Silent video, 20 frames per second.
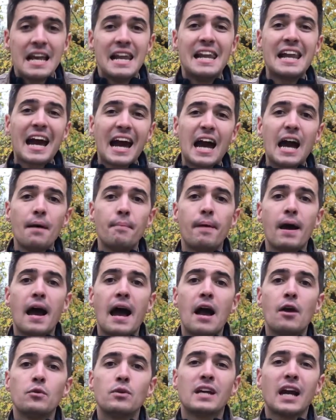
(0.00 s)
L'arabe
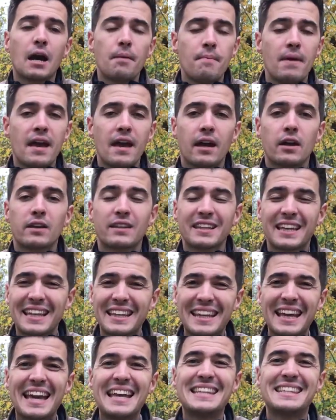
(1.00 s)
a une grammaire très
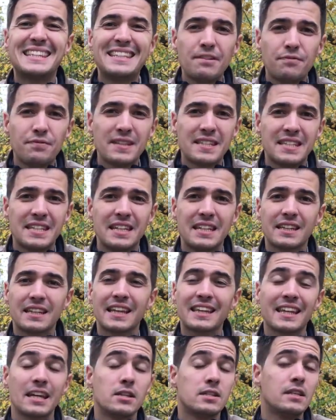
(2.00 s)
très difficile,
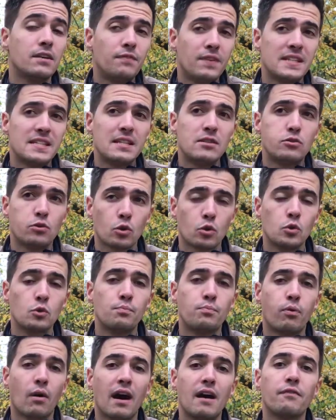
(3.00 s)
très très difficile surtout
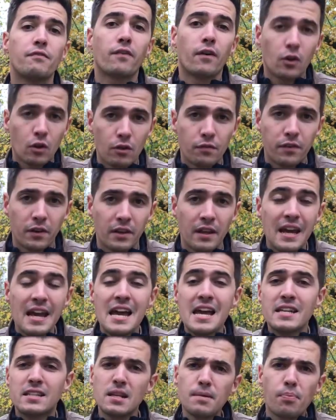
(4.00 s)
pour un francophone.
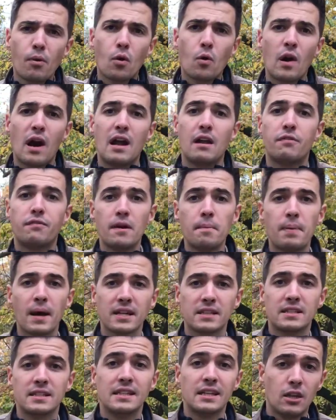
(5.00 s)
C'est pourquoi elle fait
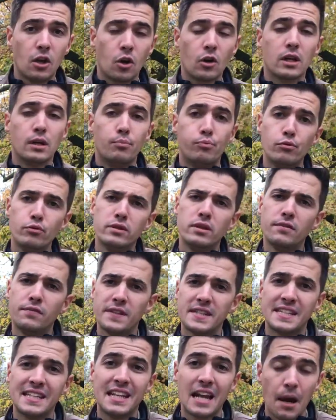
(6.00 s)
partie des langues les plus
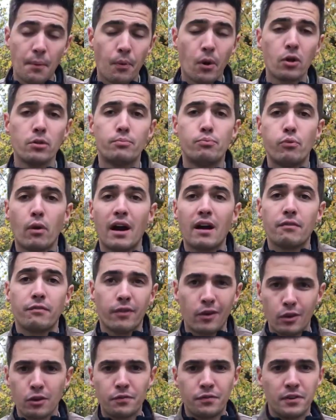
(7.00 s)
difficiles à apprendre pour un
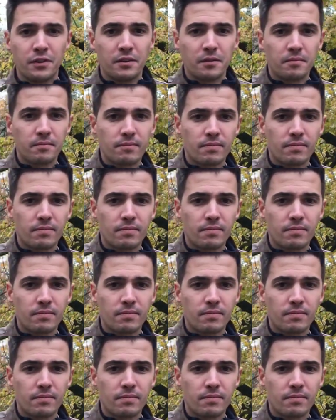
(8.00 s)
francophone.